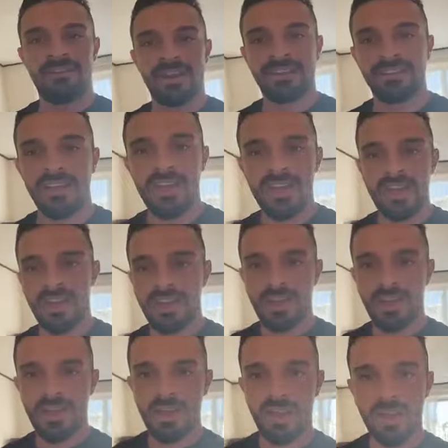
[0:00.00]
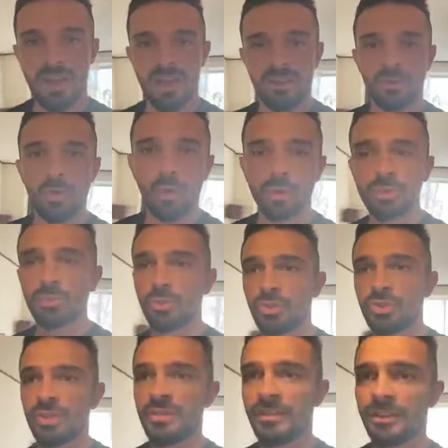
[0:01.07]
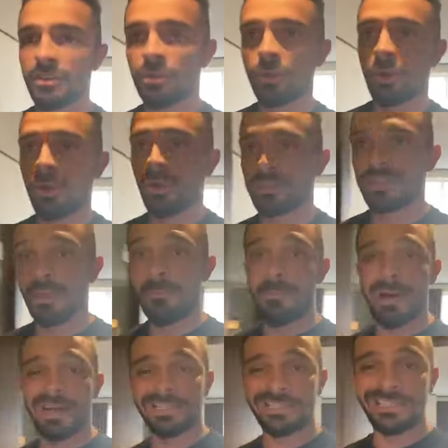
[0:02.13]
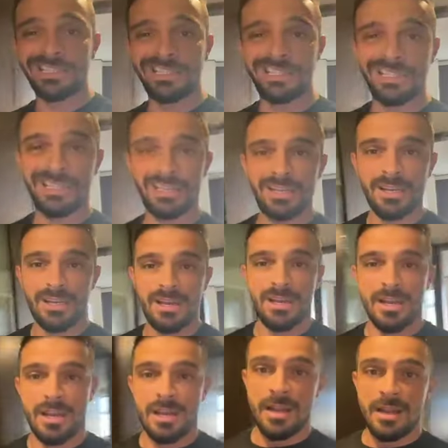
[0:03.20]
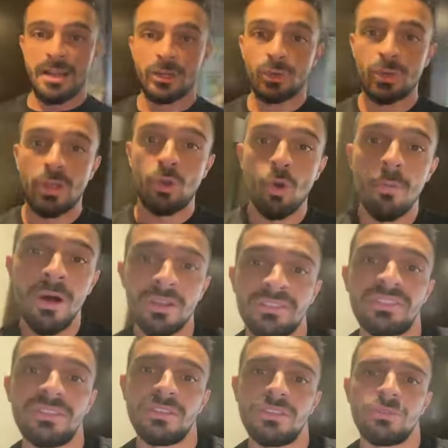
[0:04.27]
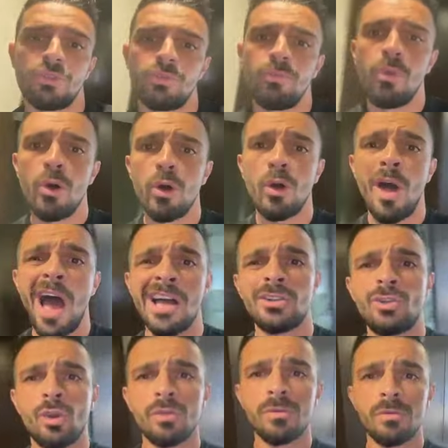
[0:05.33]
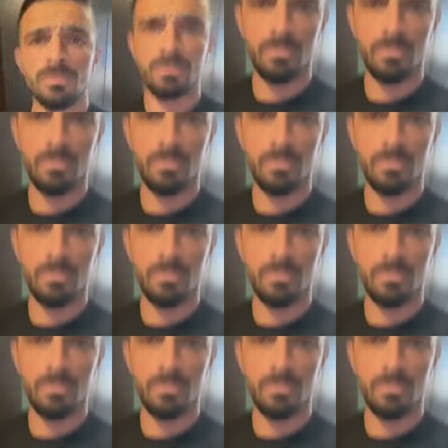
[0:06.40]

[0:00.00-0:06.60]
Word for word: Raté, en grosse motivation, c'est parti. La journée commence, sport à jeûne.